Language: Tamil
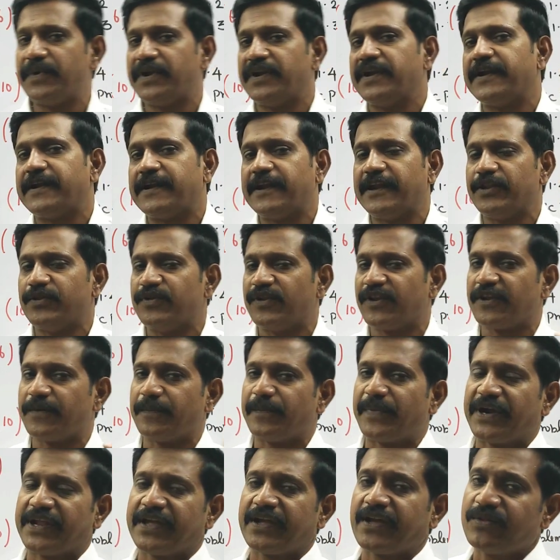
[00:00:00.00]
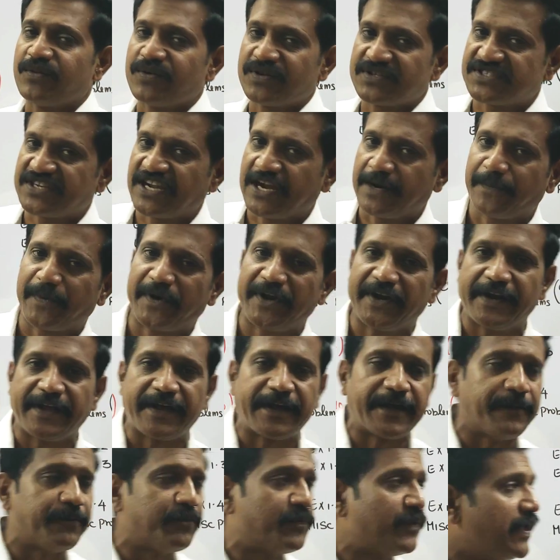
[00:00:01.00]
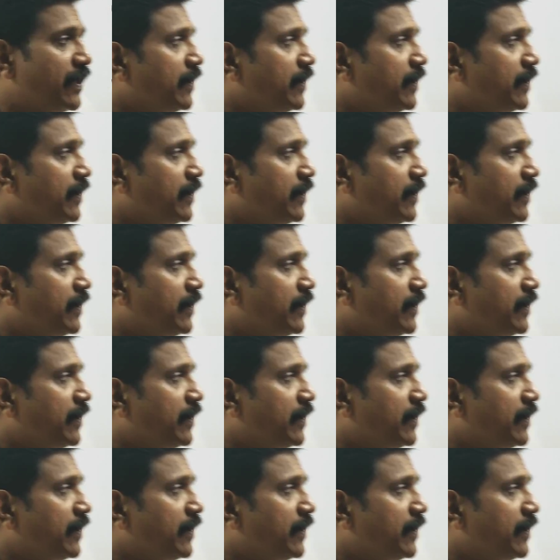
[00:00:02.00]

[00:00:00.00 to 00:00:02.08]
இமீடியட்லி இது வரைக்கும் படிக்காதவங்க ஸ்டார்ட் பண்ணிவிடுங்க